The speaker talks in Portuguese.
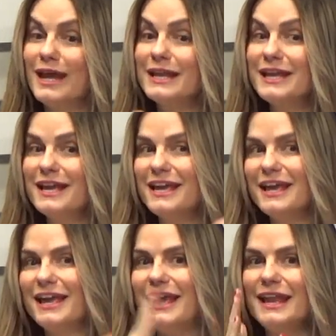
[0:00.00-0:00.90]
Ele
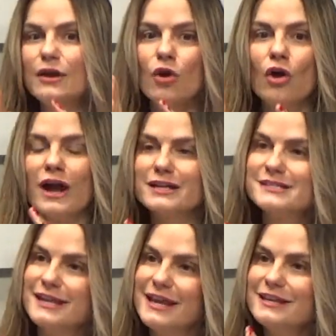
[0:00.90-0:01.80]
ele coloca
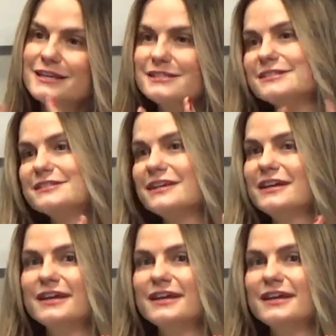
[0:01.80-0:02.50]
cenas